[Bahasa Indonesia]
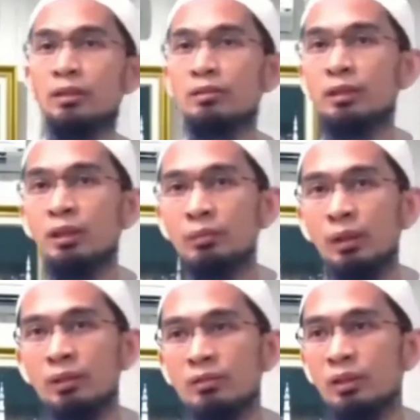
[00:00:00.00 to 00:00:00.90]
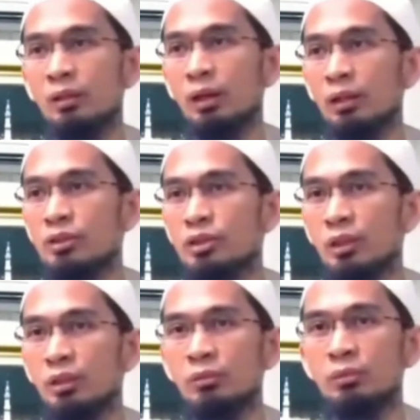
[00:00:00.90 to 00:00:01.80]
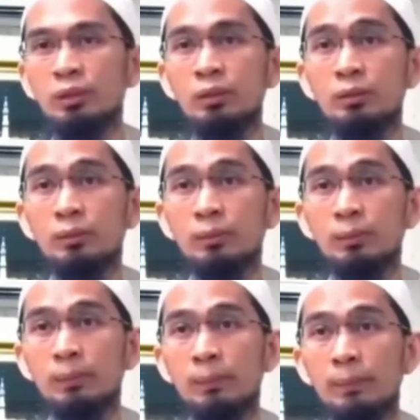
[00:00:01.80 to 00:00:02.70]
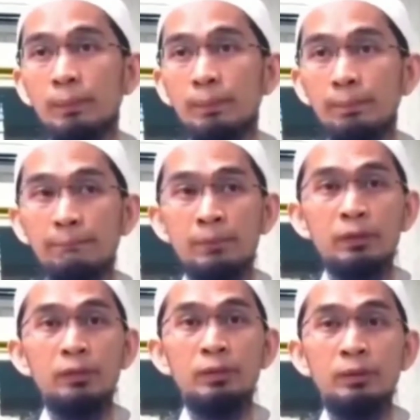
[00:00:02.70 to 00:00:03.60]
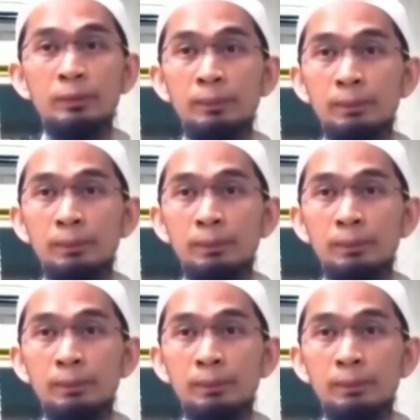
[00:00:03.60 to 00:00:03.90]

istri Nabi ada Sayyidah Aisyah. Ibu kenal? Kenal di mana?